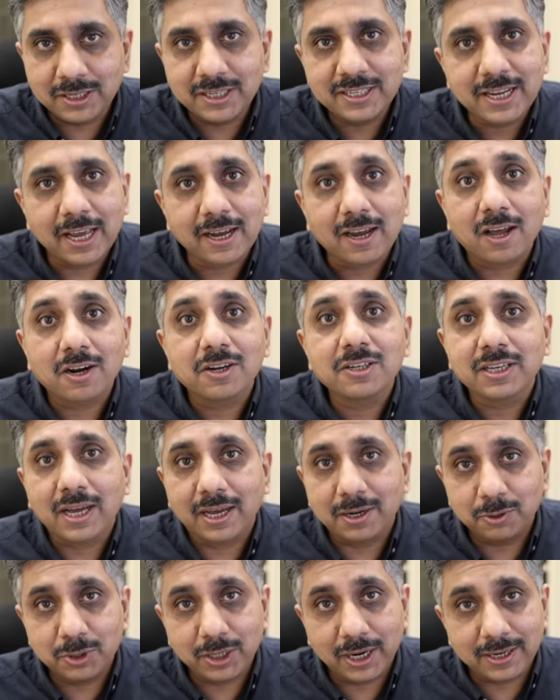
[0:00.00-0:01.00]
जिसके कारण
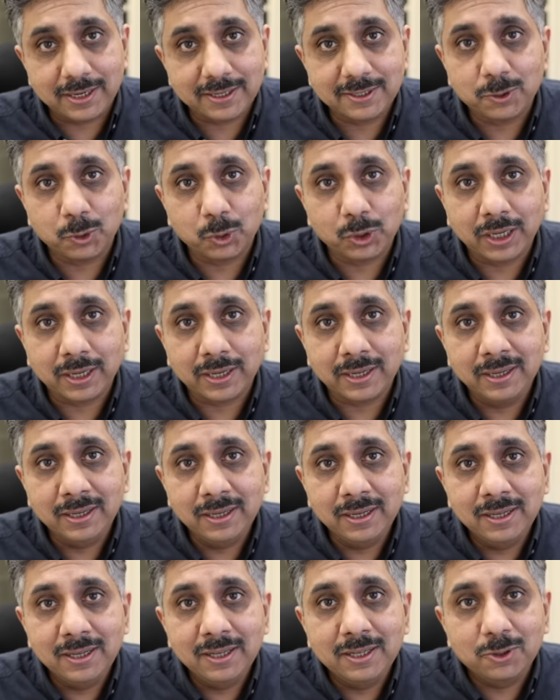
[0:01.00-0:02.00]
साइनोसाइटिस होता है
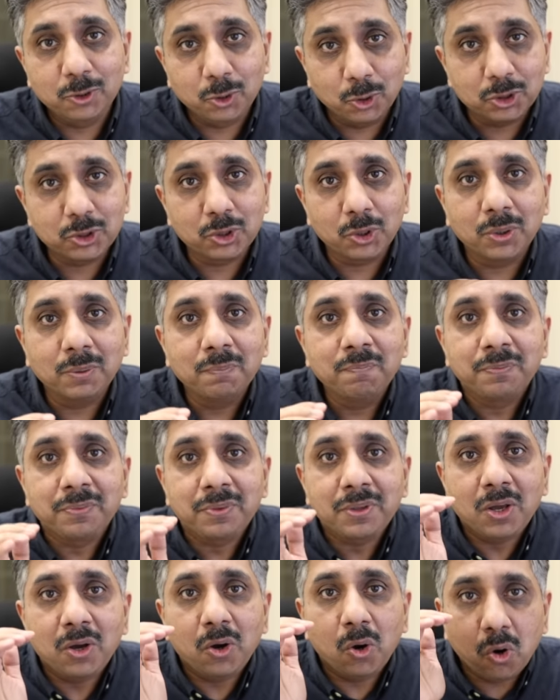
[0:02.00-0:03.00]
दोस्तों
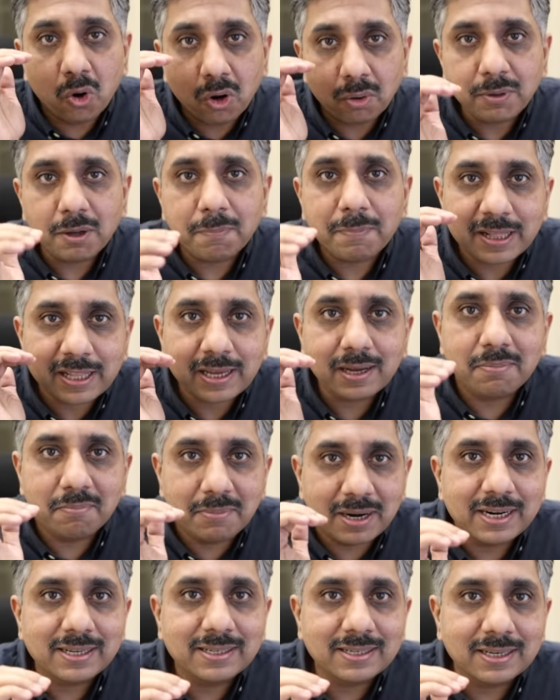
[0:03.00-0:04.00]
होम्योपैथिक
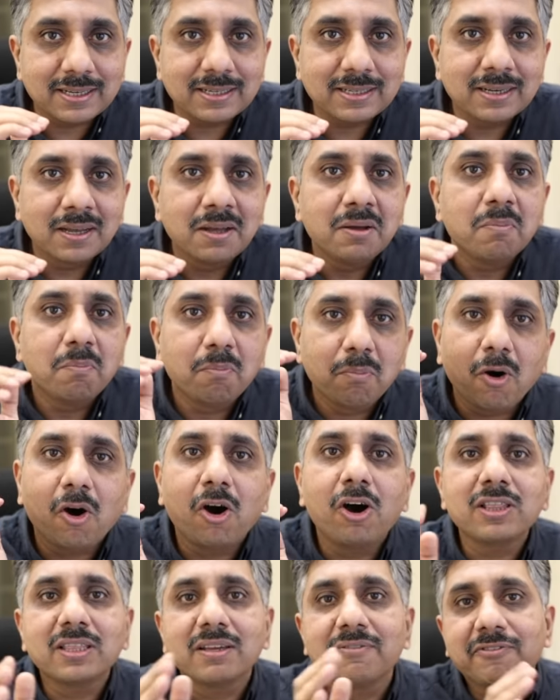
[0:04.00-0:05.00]
मेडिसिन
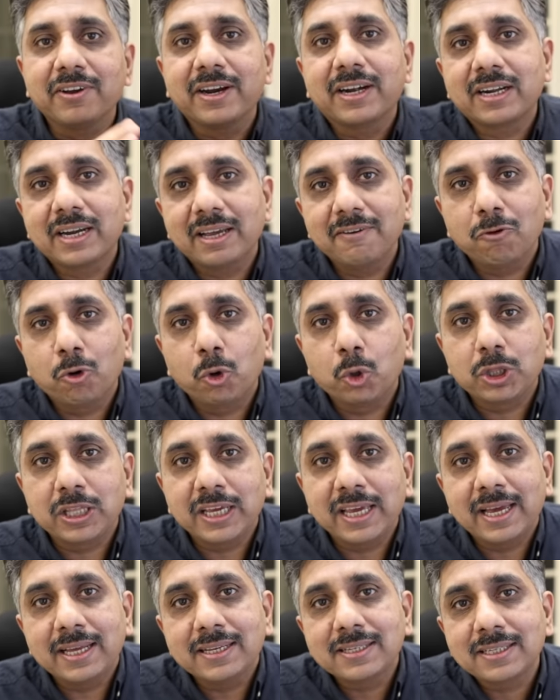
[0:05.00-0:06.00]
बहुत इफेक्टिव
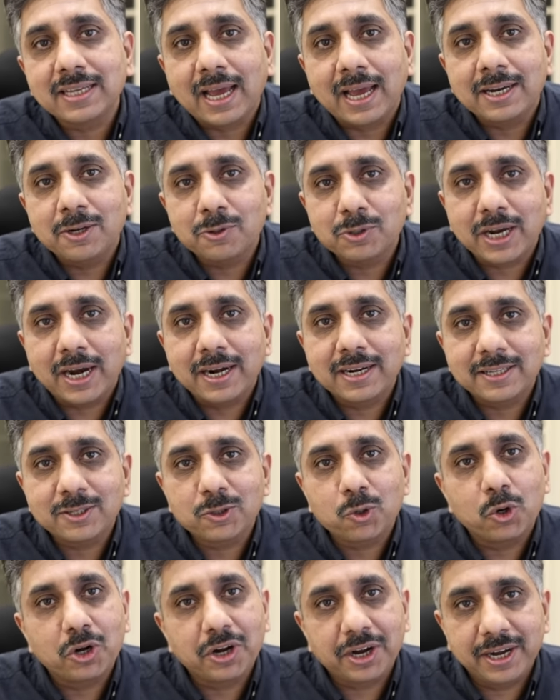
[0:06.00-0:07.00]
होती हैं साइनोसाइटिस
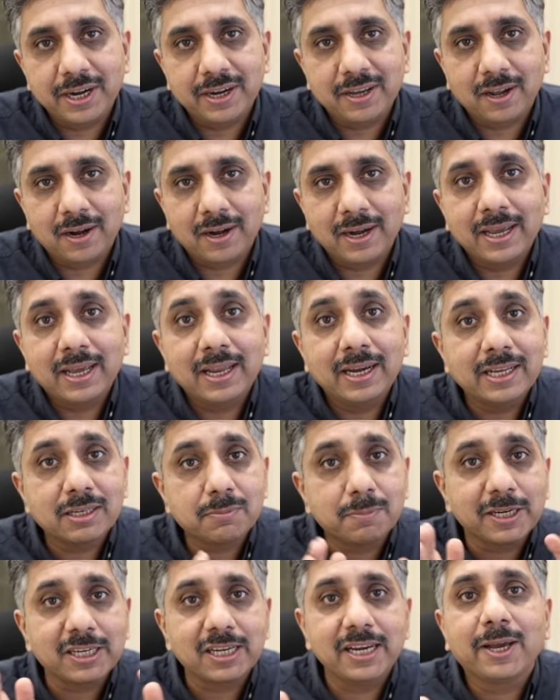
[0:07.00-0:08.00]
को ट्रीट करने के लिए
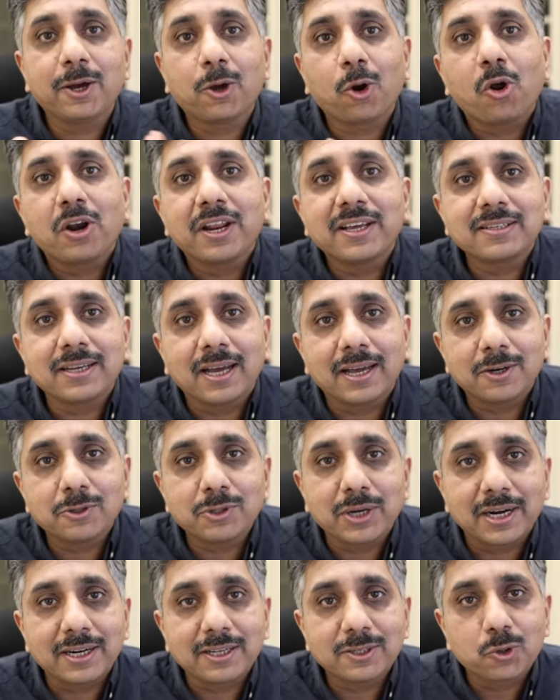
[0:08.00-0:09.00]
स्पेशली क्रॉनिक
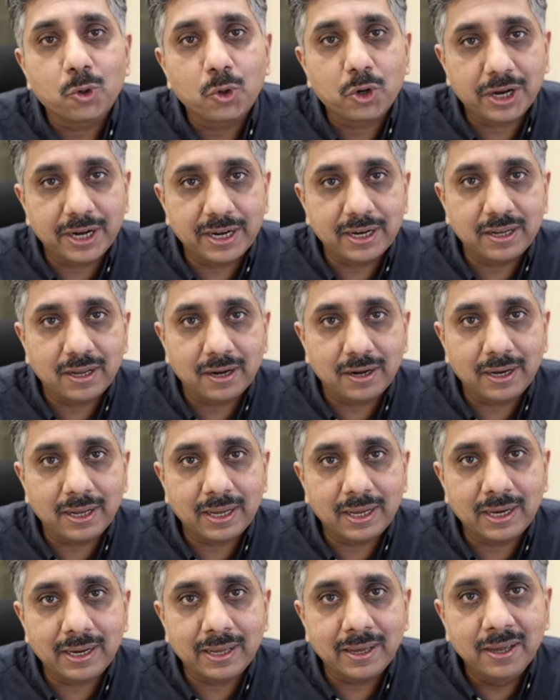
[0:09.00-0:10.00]
साइनोसाइटिस को ट्रीट करने
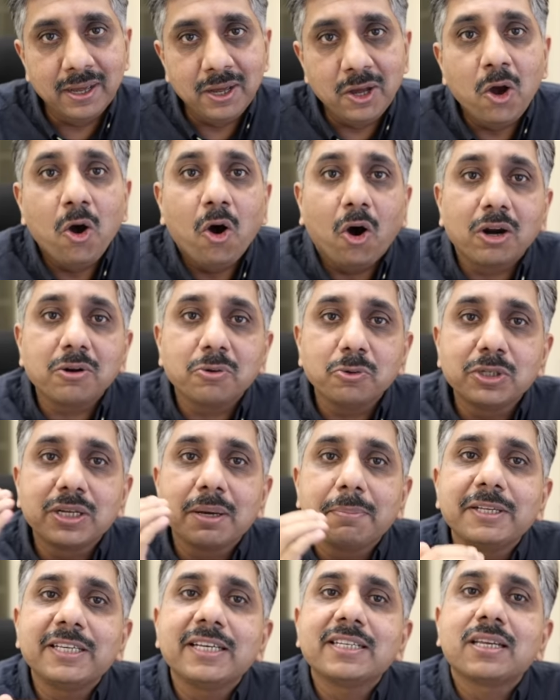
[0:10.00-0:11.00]
के लिए और
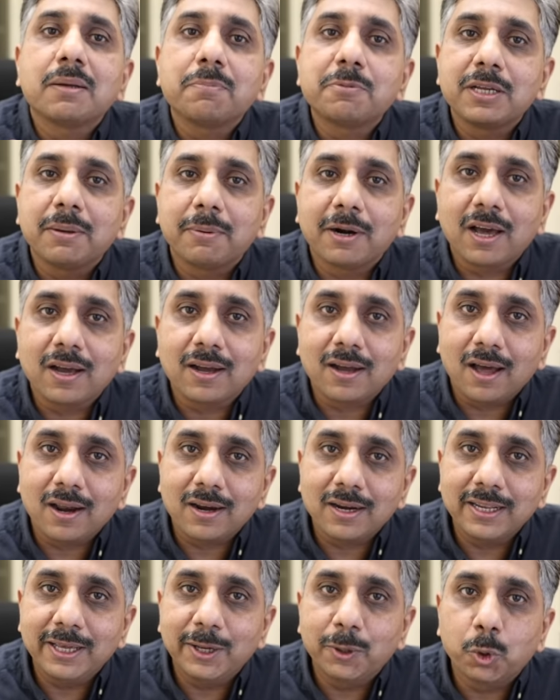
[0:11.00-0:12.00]
उसके पीछे सबसे बड़ा
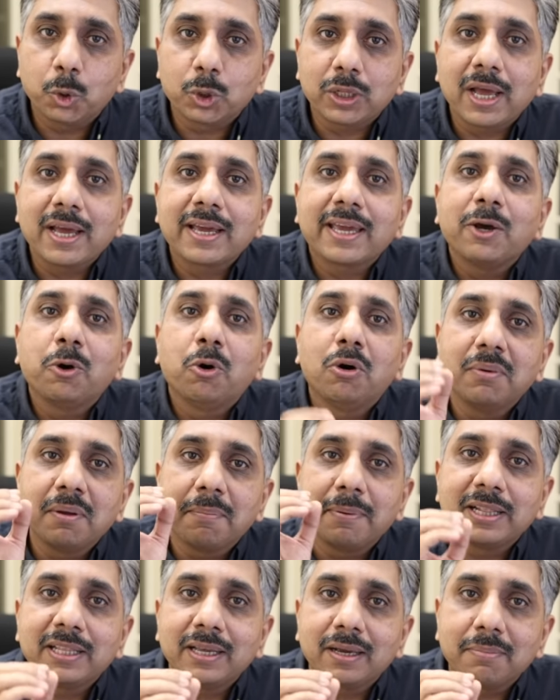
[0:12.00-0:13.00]
कारण ये होता है कि
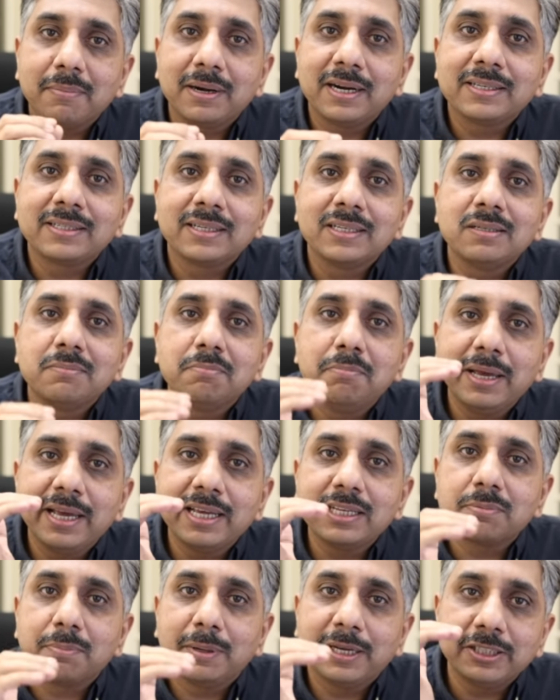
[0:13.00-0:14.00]
होम्योपैथिक मेडिसिन
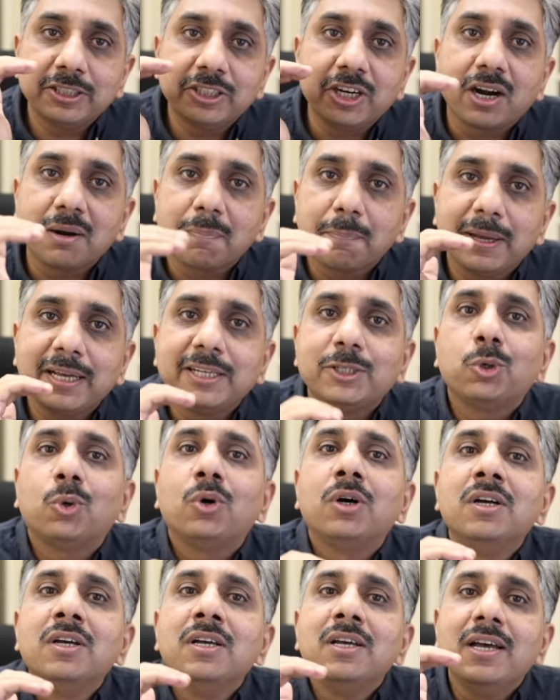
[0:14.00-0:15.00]
बेस पे जड़ पे
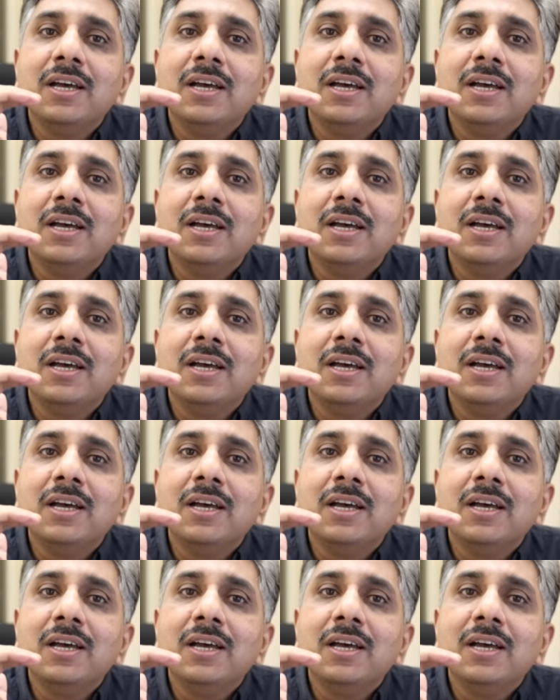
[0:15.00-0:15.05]
जो